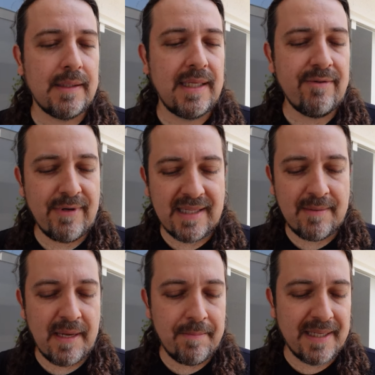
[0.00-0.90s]
E vai
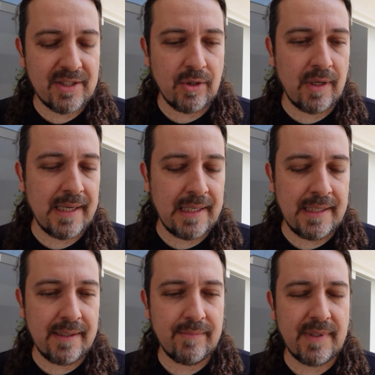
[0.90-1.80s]
também paçoca
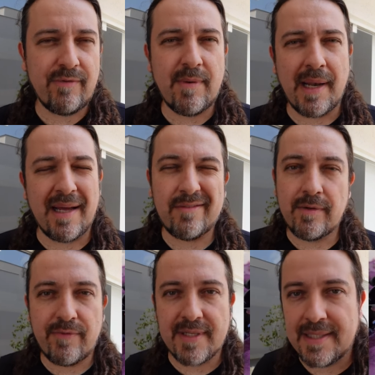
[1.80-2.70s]
ali. Então vamos lá,
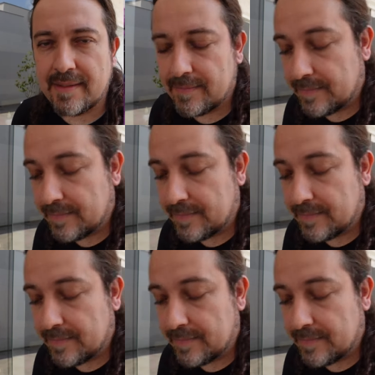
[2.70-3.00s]
vamos fazer.